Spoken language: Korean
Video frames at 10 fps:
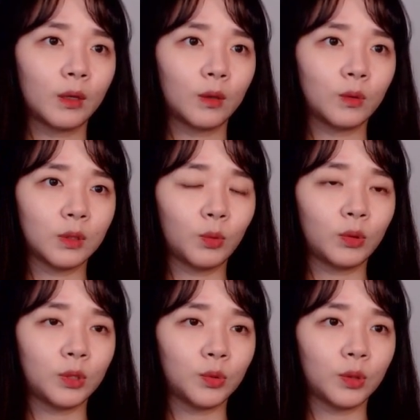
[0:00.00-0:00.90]
고재봉은
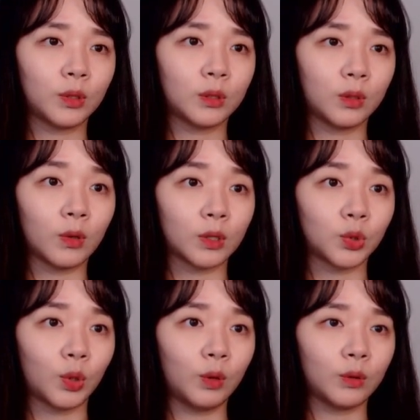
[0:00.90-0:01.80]
이 소리를
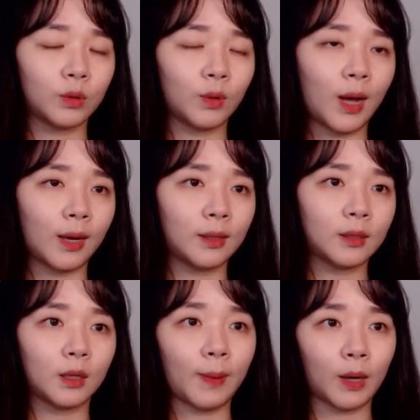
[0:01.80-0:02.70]
들었겠죠. 그리고
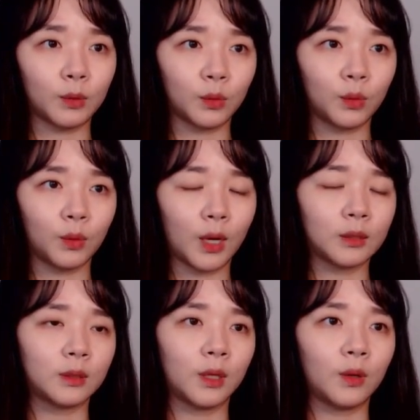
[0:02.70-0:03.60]
아이들의 방으로
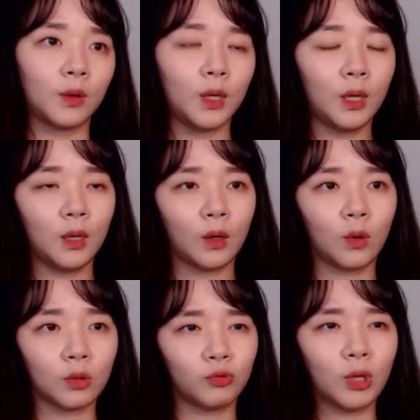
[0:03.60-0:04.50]
가는데요.
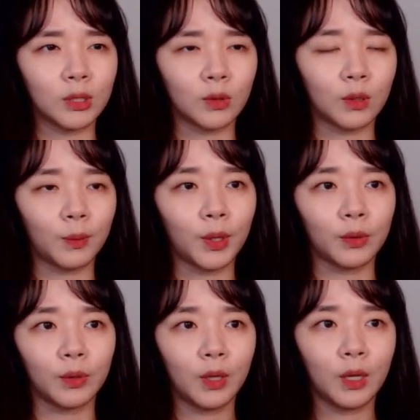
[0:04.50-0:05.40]
거기 누가 있었냐면
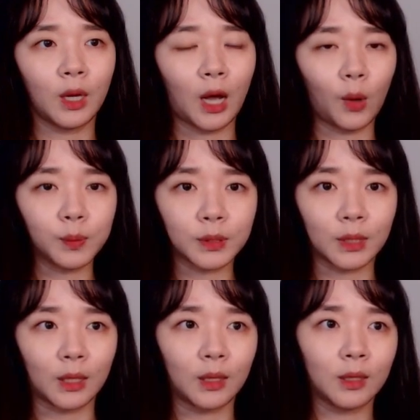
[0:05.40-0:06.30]

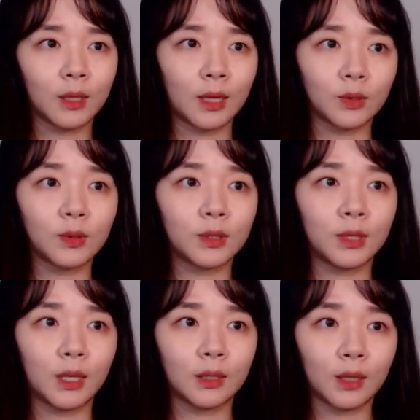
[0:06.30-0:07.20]
9살,
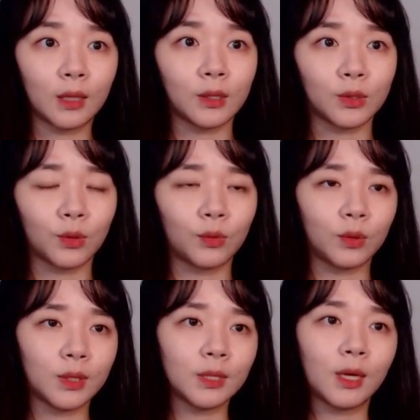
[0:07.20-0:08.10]
5살 딸이 있었고요.
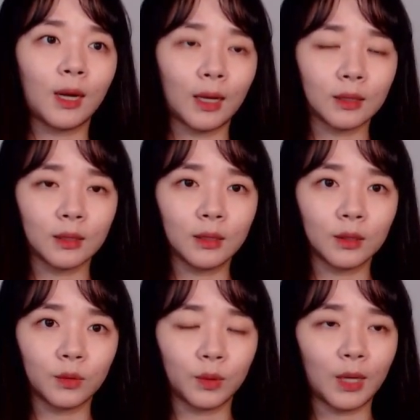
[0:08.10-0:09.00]
3살 아들,
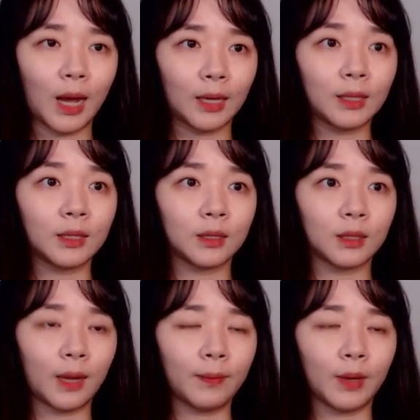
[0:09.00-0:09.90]
그리고 이 아이들을,
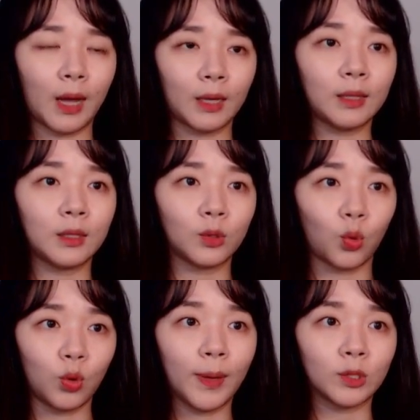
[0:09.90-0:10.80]
아이들을
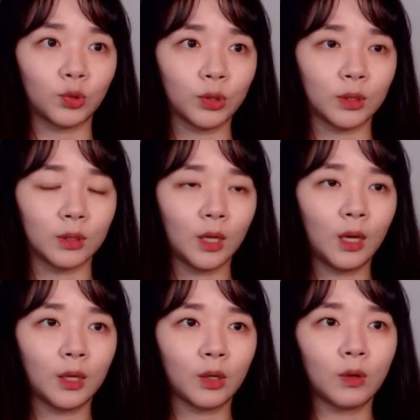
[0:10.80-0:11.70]
돌봐주는
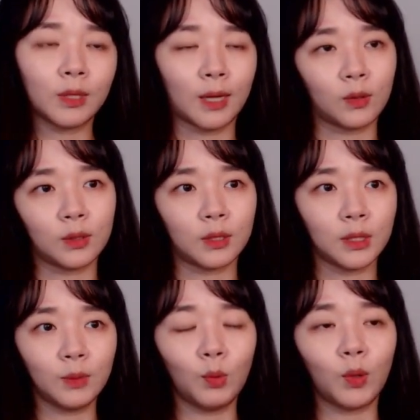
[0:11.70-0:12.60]
15살
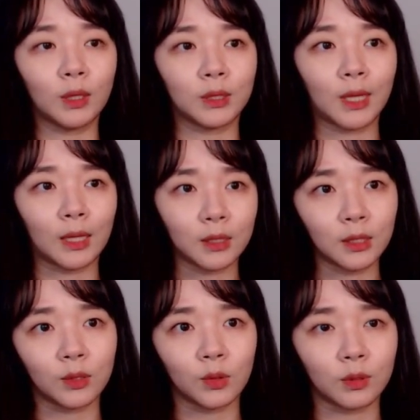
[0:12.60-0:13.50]
식모까지 같이
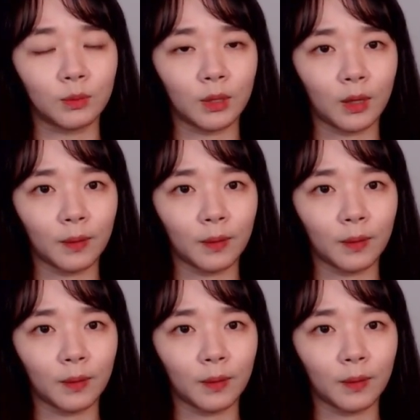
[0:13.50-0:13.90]
있었습니다.